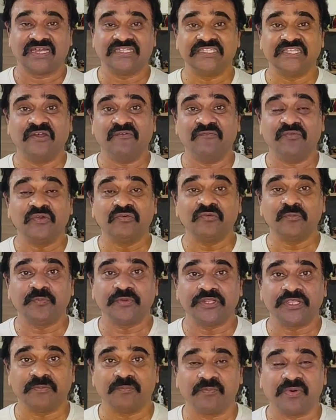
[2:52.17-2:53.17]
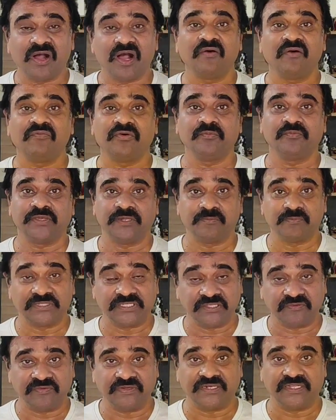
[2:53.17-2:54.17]
அது எவ்வளவு பெரிய பாவம்
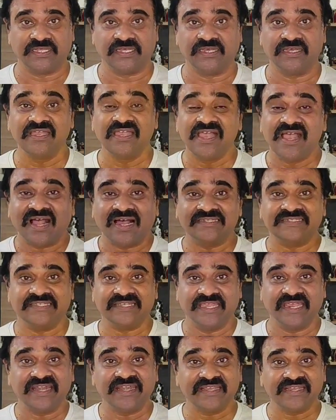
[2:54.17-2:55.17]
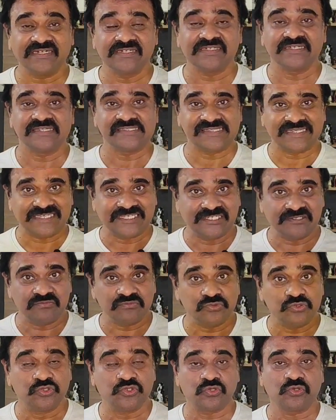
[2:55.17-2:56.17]
என்பதை விட அது ஏழைகளுக்கு செய்யும்
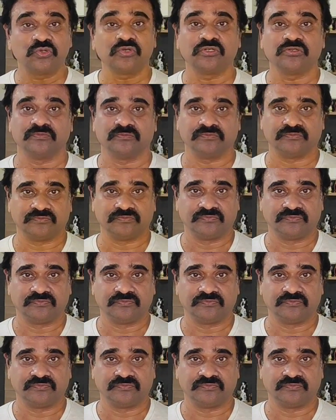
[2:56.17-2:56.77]
துரோகம்